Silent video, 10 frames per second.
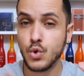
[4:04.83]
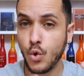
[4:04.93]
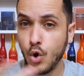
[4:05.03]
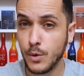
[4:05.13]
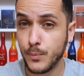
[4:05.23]
No
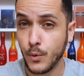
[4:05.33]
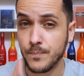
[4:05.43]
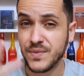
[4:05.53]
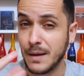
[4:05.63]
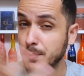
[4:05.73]
corpo,
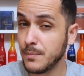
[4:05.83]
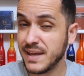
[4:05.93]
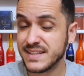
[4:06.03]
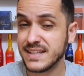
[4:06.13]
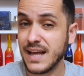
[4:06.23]
a
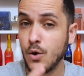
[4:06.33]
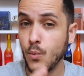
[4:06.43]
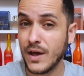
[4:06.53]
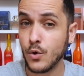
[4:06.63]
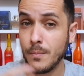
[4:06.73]
pimenta dá
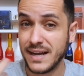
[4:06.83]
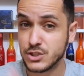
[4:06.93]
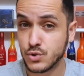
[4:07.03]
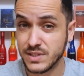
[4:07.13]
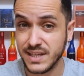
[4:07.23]
um
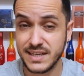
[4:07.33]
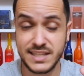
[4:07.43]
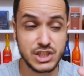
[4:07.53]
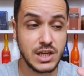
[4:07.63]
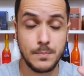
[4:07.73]
aromático nele,
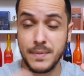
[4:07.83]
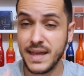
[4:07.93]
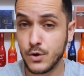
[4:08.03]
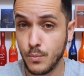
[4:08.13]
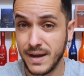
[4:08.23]
deixa ele bem
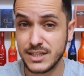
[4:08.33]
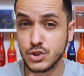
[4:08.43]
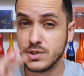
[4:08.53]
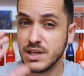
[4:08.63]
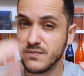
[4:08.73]

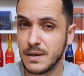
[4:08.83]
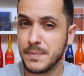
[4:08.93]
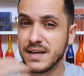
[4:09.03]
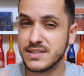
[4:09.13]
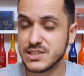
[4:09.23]
aromático e vai
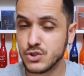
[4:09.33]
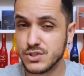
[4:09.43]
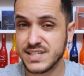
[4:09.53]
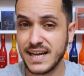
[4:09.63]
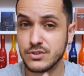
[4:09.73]
pegando esse
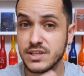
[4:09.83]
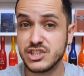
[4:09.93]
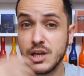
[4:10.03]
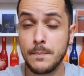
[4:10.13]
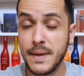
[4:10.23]
adocicado,
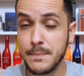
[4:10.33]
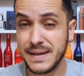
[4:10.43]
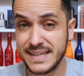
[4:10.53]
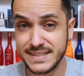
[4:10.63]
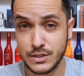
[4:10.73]
deixa ele bem
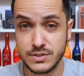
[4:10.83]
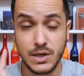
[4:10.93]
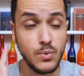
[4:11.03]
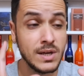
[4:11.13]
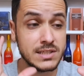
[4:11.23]
baladeiro.
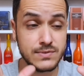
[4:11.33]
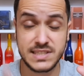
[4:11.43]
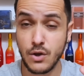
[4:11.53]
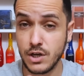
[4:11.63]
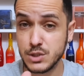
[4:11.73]
Então, se
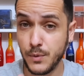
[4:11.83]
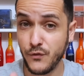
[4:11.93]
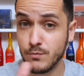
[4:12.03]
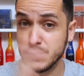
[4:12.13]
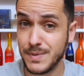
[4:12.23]
você gosta de
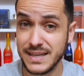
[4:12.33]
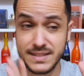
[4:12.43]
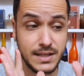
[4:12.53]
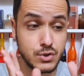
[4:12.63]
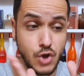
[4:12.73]
perfumes
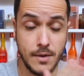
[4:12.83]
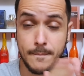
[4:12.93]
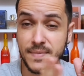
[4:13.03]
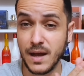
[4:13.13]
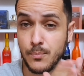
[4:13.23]
baladeiros, olha,
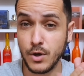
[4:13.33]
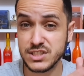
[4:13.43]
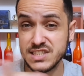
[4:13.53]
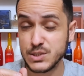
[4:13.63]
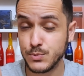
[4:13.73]

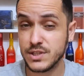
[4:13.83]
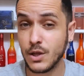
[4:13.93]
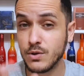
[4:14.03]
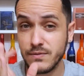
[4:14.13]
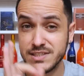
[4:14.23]
aposto nesse
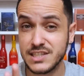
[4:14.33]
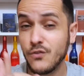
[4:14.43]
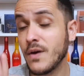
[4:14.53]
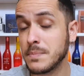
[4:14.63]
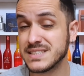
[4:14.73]
então que você não
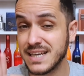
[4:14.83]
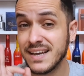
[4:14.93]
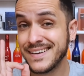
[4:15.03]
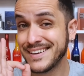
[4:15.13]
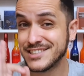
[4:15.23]
vai
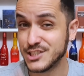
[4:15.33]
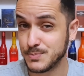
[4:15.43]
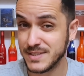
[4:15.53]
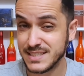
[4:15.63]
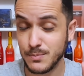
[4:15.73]
passar
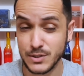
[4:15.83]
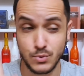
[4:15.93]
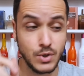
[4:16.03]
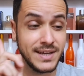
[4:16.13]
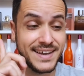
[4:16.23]

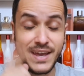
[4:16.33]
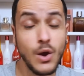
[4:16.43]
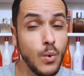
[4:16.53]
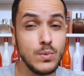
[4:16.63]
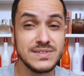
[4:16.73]
despercebido.
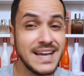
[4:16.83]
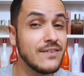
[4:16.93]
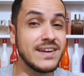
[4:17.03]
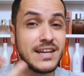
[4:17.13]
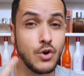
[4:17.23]
Eu
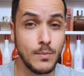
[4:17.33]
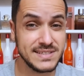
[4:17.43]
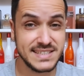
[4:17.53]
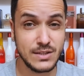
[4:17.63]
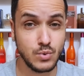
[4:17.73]
usava ele como
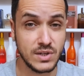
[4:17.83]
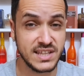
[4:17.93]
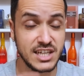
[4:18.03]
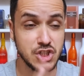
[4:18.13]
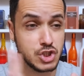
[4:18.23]
assinatura,
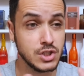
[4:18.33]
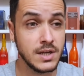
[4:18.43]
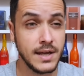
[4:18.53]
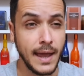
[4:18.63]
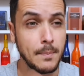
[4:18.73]
tá, gente?
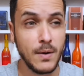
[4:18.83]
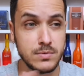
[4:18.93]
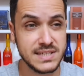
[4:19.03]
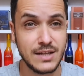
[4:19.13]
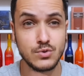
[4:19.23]
É para
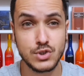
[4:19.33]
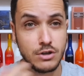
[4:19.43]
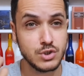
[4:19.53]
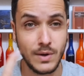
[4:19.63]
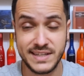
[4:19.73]
usar no sol
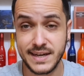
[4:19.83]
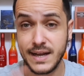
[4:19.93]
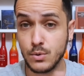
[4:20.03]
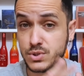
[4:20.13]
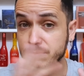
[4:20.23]
de 40
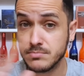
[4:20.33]
graus?